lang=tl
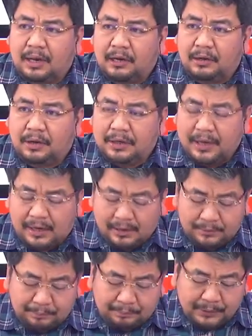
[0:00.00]
lawyer.
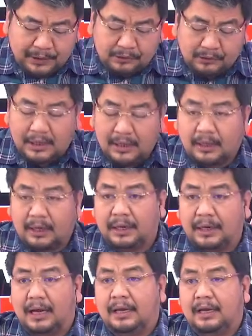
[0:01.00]
Ito talagang
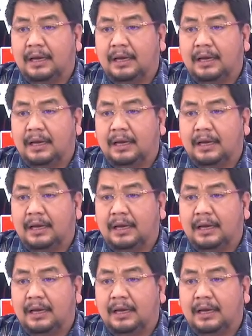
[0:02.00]
kilala.